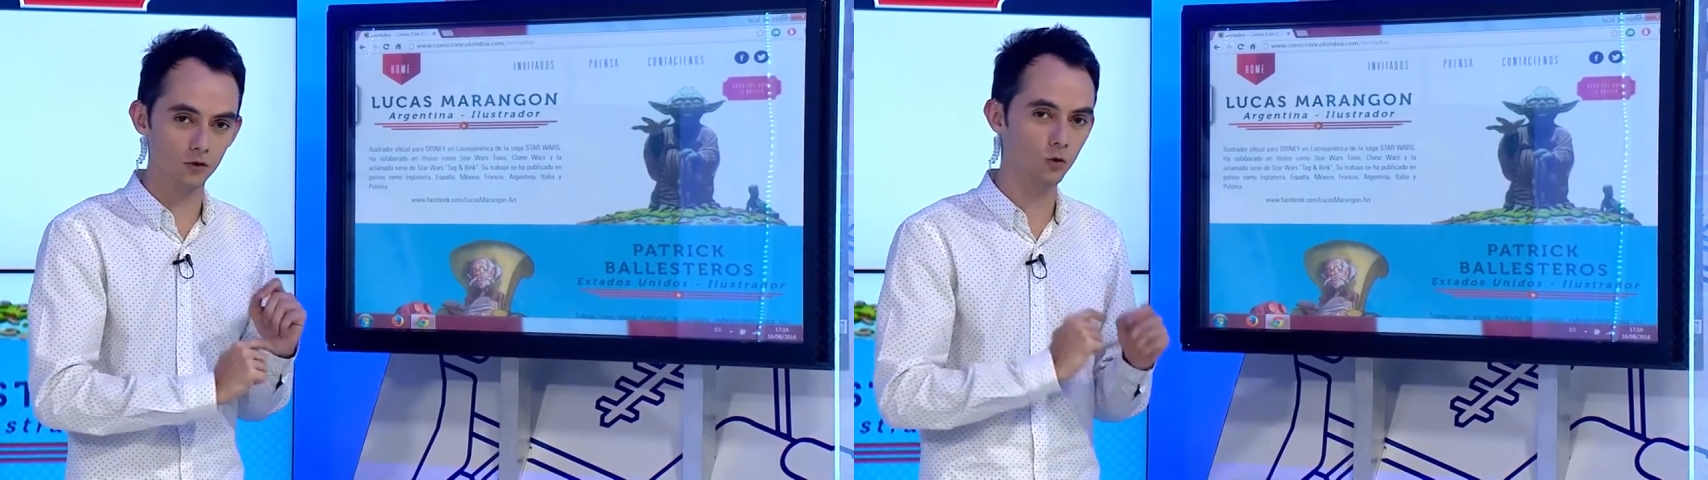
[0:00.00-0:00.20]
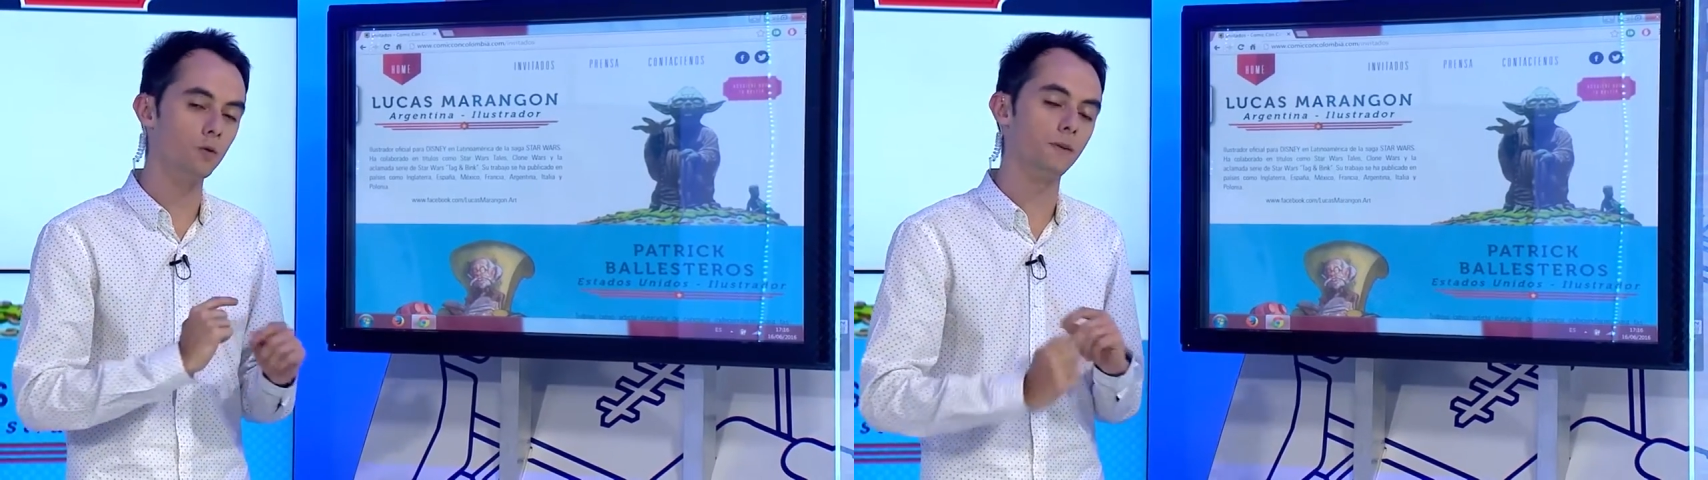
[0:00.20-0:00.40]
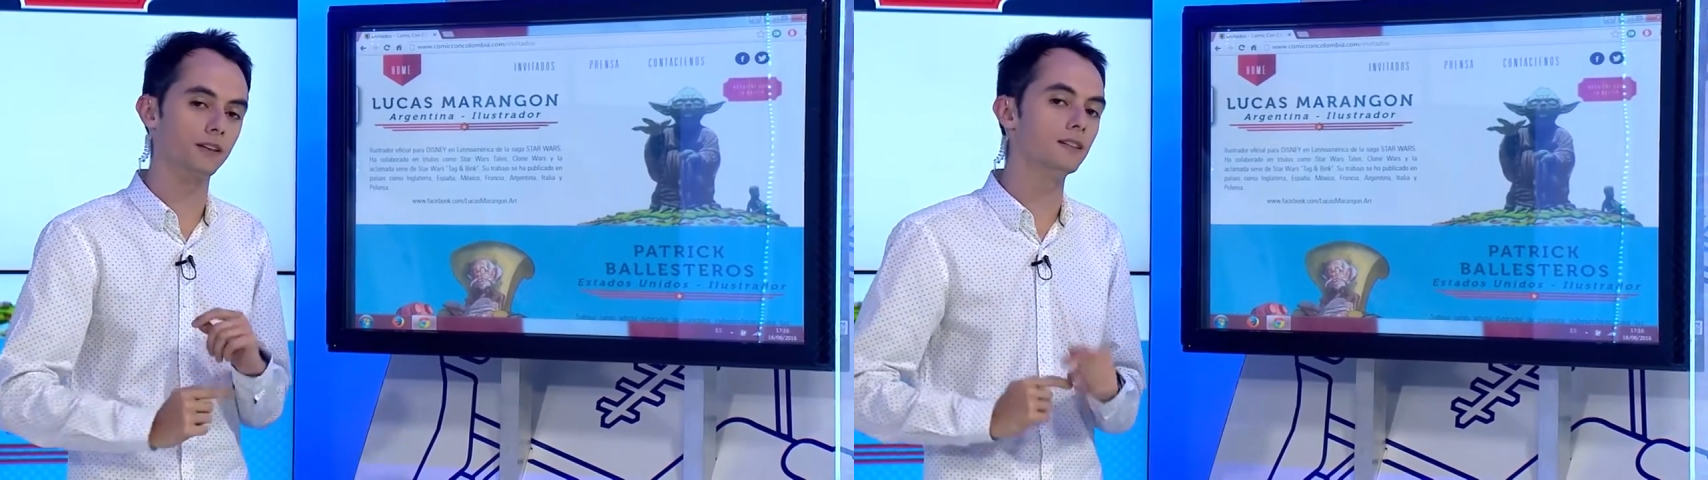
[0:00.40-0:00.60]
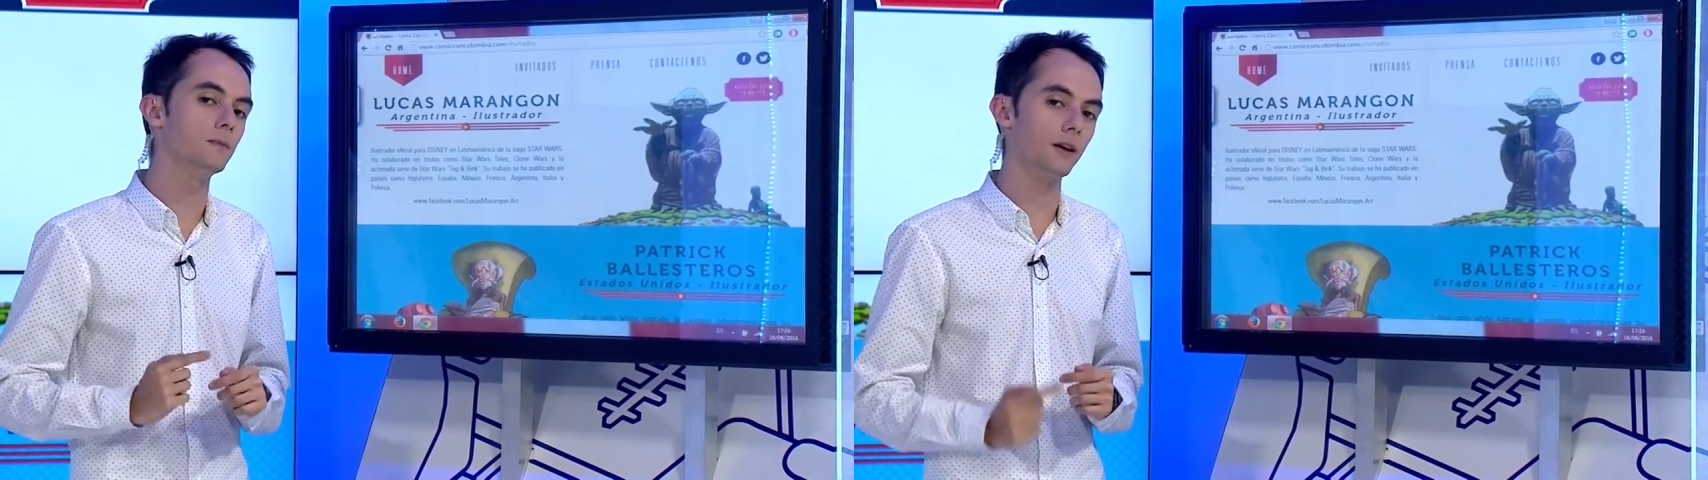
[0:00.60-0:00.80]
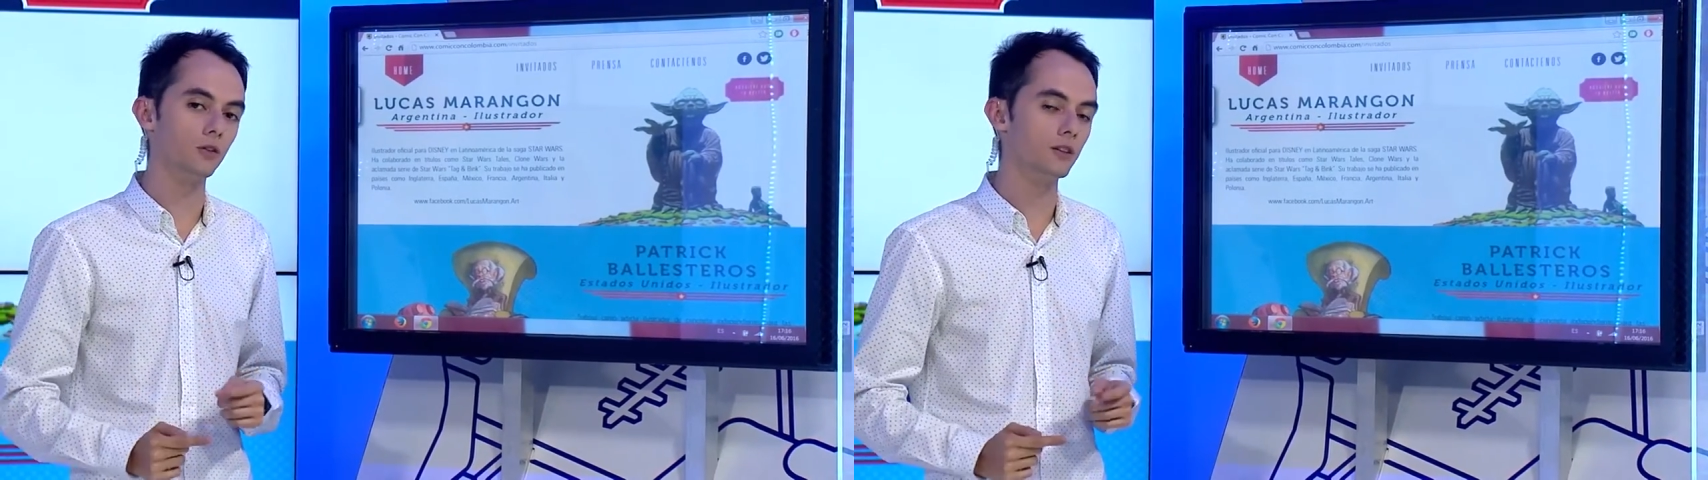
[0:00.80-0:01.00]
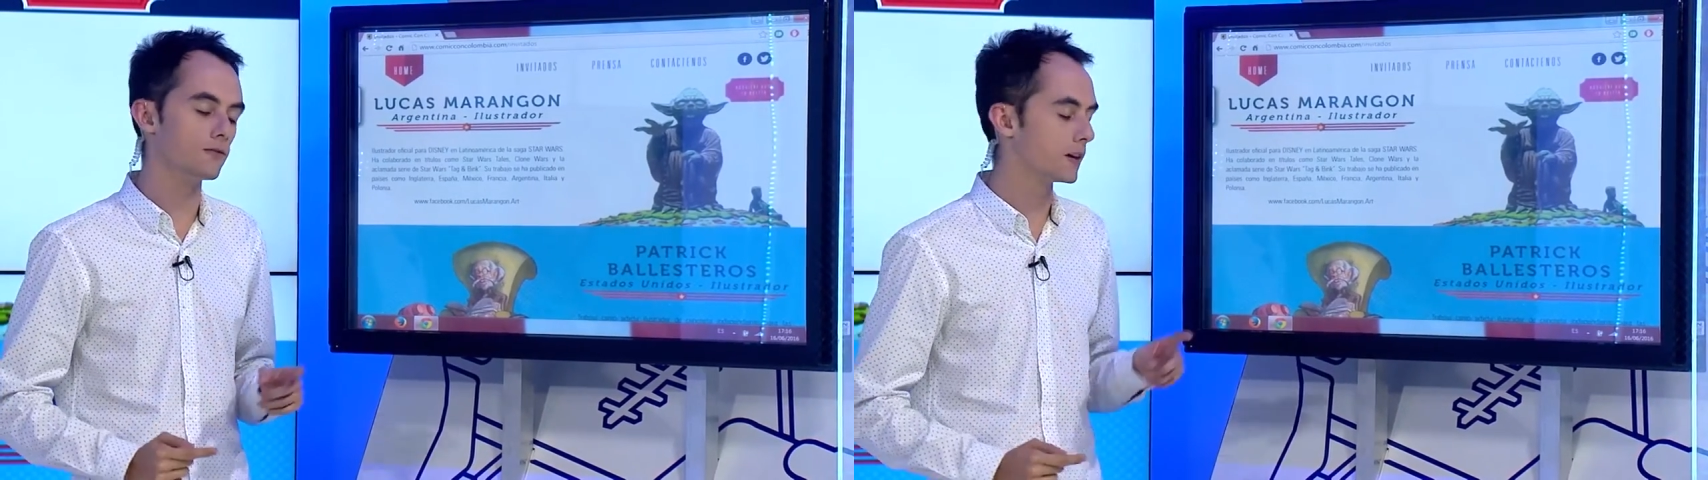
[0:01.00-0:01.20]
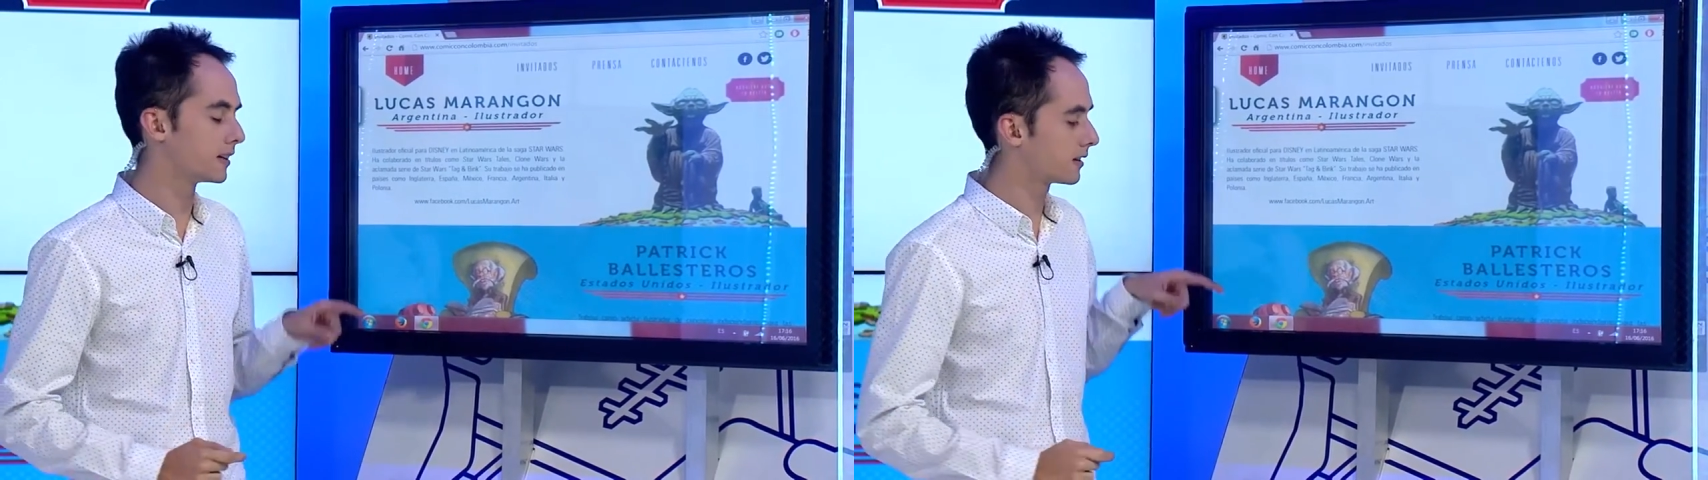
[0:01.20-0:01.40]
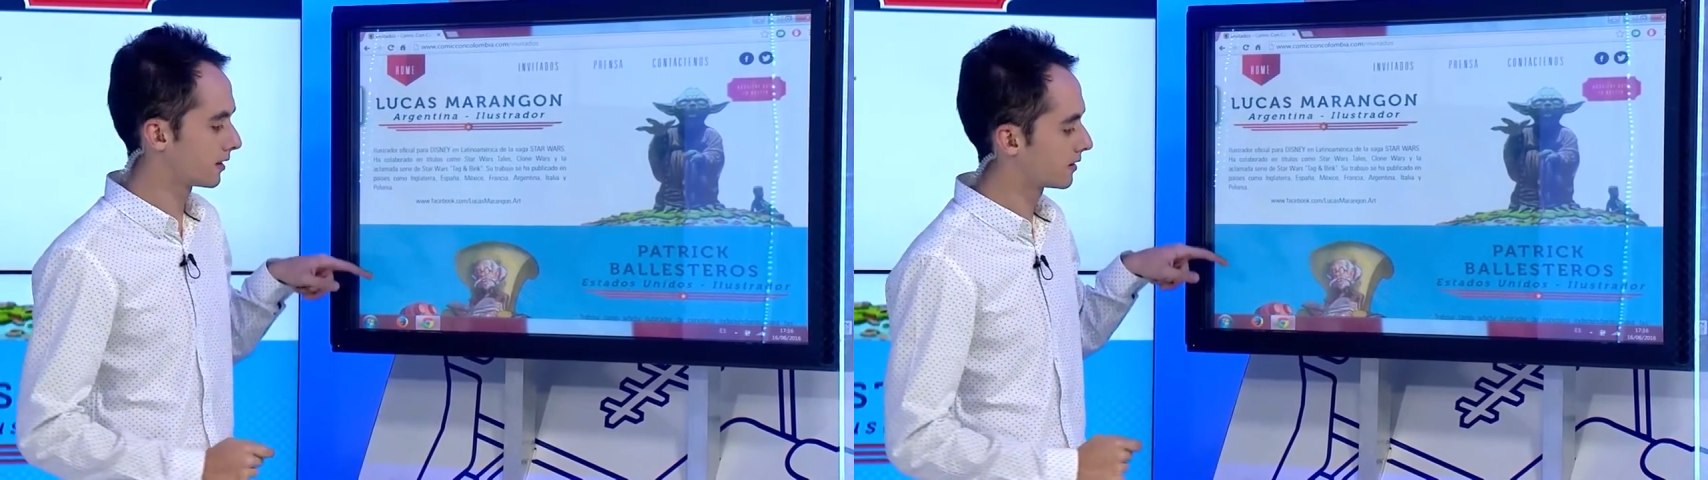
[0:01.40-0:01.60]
estuvo participando en diferentes